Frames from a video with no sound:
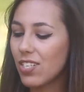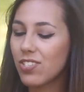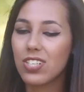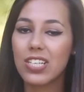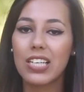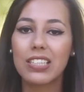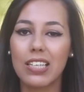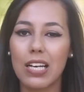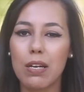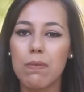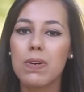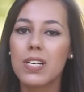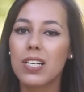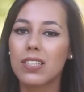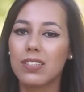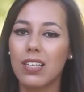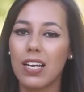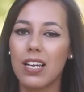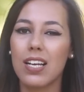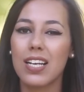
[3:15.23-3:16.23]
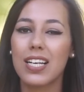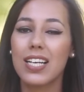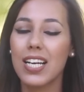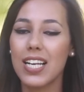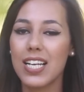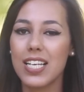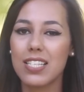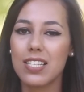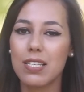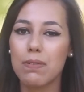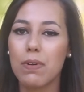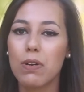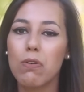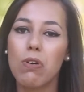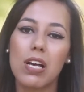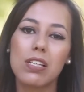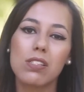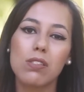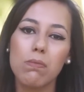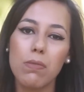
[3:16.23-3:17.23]
Esta carteira é uma carteira caríssima,
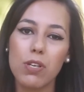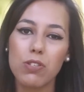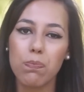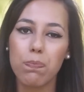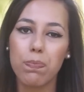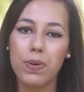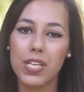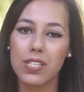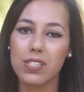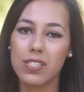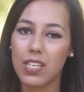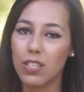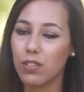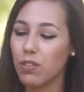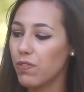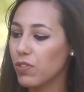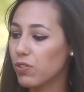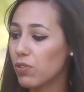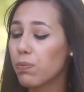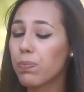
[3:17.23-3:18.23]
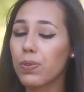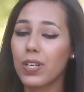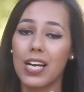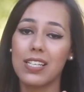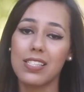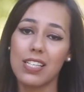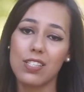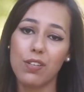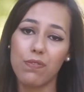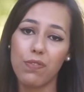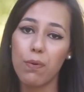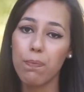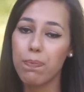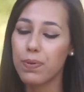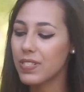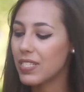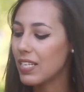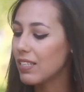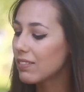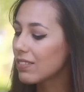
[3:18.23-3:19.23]
quase do mesmo preço que a Louis Vuitton, por acaso esta foi um
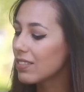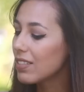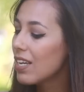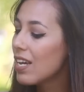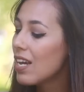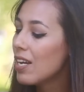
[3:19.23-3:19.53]
presente,